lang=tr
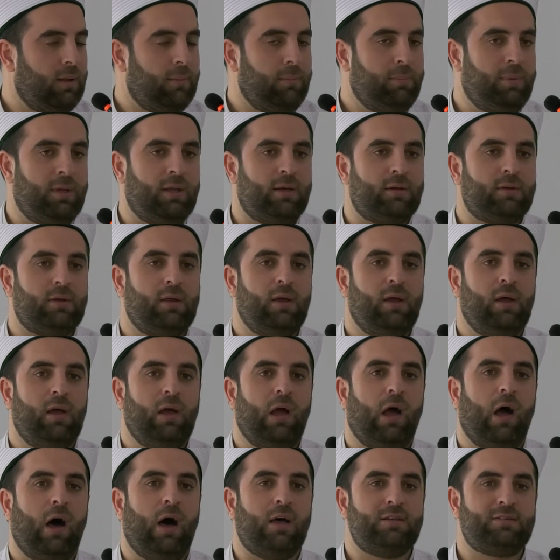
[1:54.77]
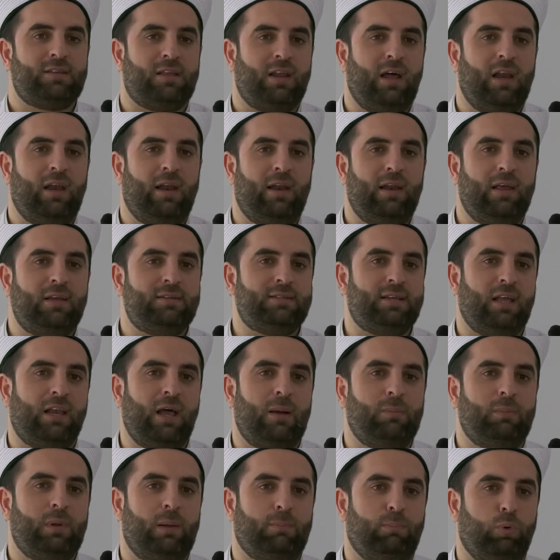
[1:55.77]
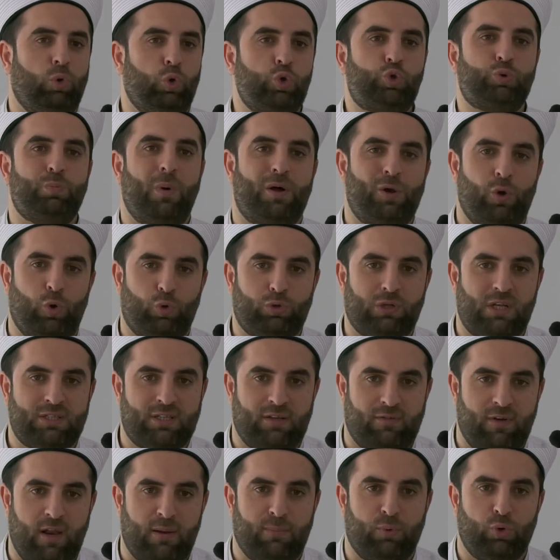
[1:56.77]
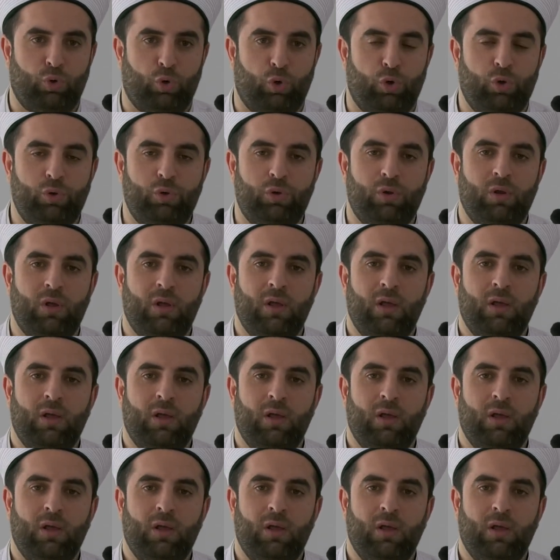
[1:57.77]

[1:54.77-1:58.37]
Bir Azrail aleyhisselamla buluşma noktası var bu yolun.